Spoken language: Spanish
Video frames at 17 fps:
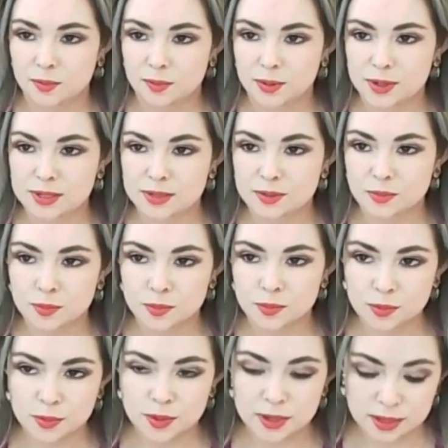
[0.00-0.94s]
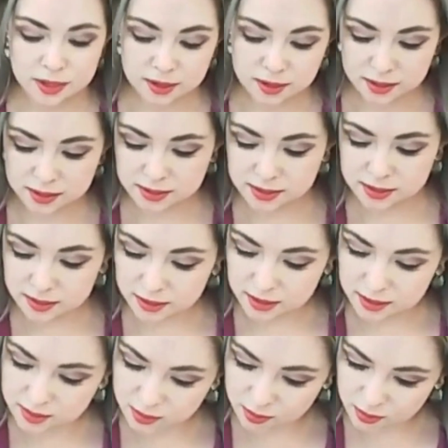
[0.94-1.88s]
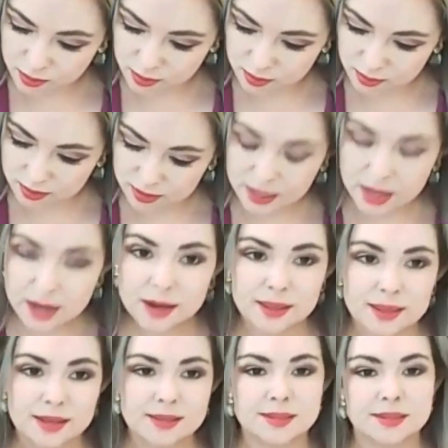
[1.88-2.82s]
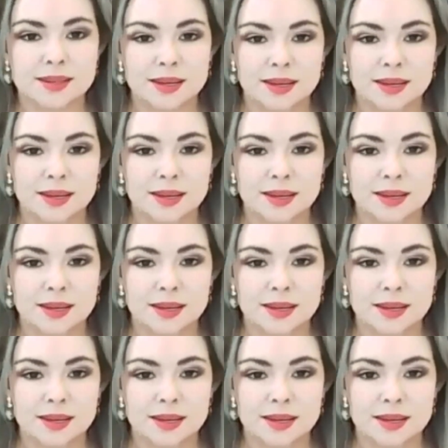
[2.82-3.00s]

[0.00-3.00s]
Pues muy buenas, ¿qué son? Muy buenos